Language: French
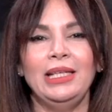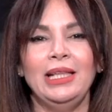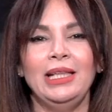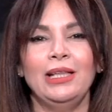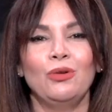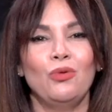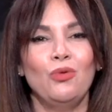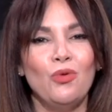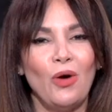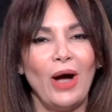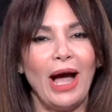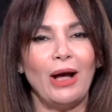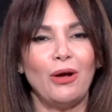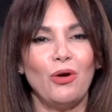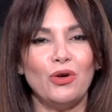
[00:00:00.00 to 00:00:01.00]
et il
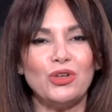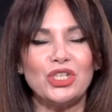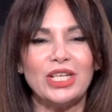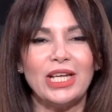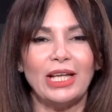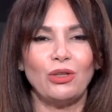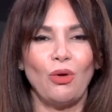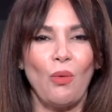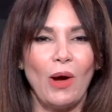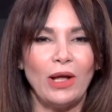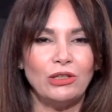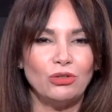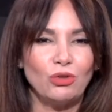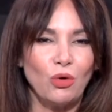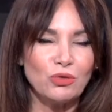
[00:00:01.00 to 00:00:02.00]
court à gauche et à
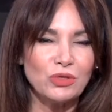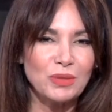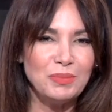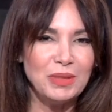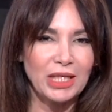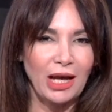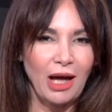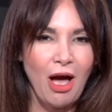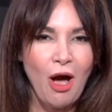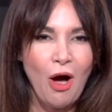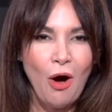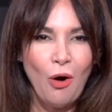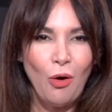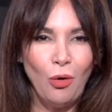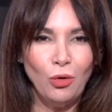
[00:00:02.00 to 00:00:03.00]
droite, transpire.
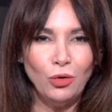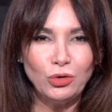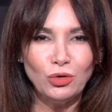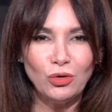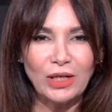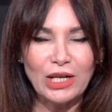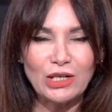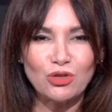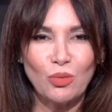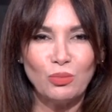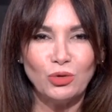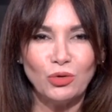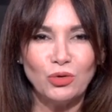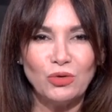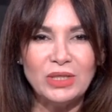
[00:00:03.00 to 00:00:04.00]
Autant qu'un
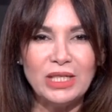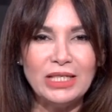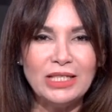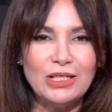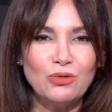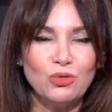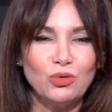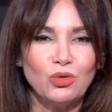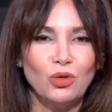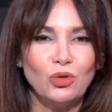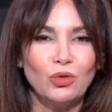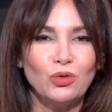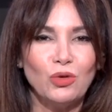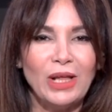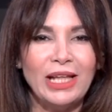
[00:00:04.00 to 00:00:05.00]
champion de tennis tout au
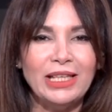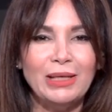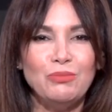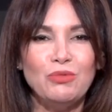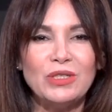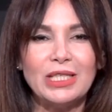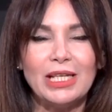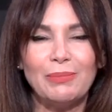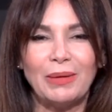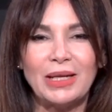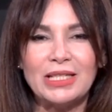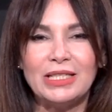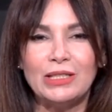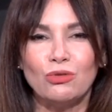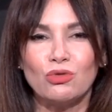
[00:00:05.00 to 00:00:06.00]
long de l'année, puisqu'il
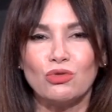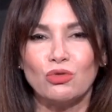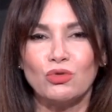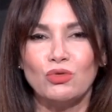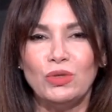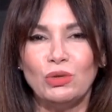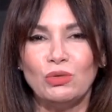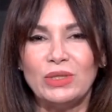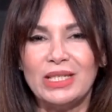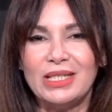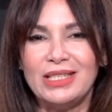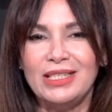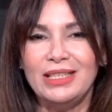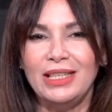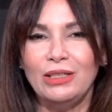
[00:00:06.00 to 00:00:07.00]
préside aujourd'hui aux
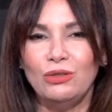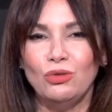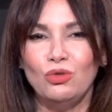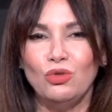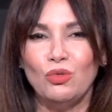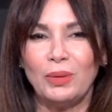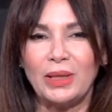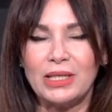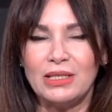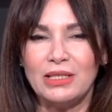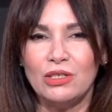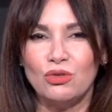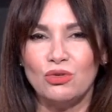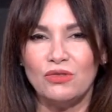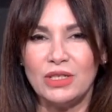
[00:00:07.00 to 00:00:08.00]
destinées de deux
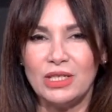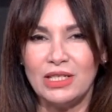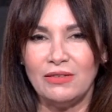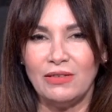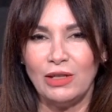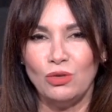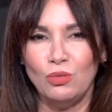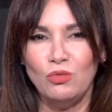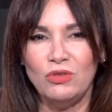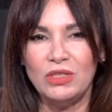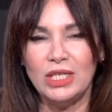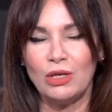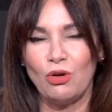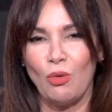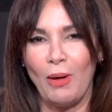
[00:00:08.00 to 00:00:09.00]
prestigieux festivals de
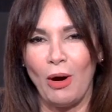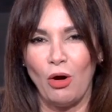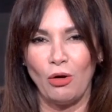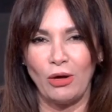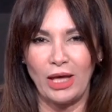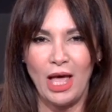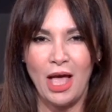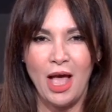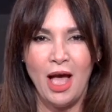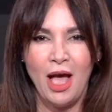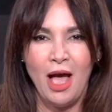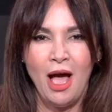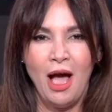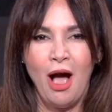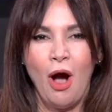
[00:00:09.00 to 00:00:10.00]
musique au Maroc.
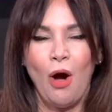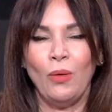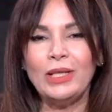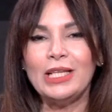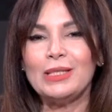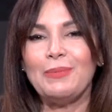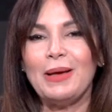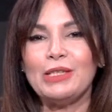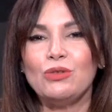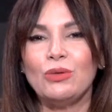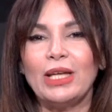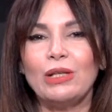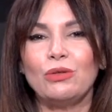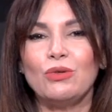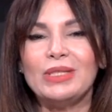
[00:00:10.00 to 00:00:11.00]
En l'espace de
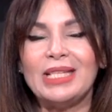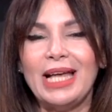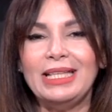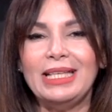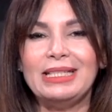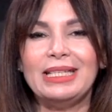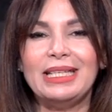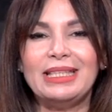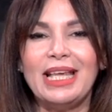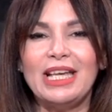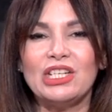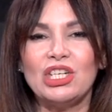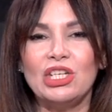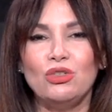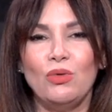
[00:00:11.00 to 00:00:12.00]
quelques années, cet
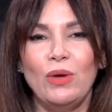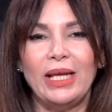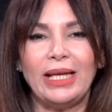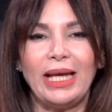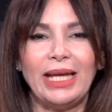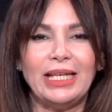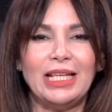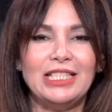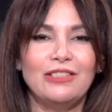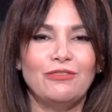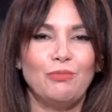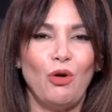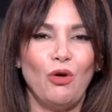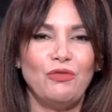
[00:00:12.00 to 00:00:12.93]
ingénieux et créatif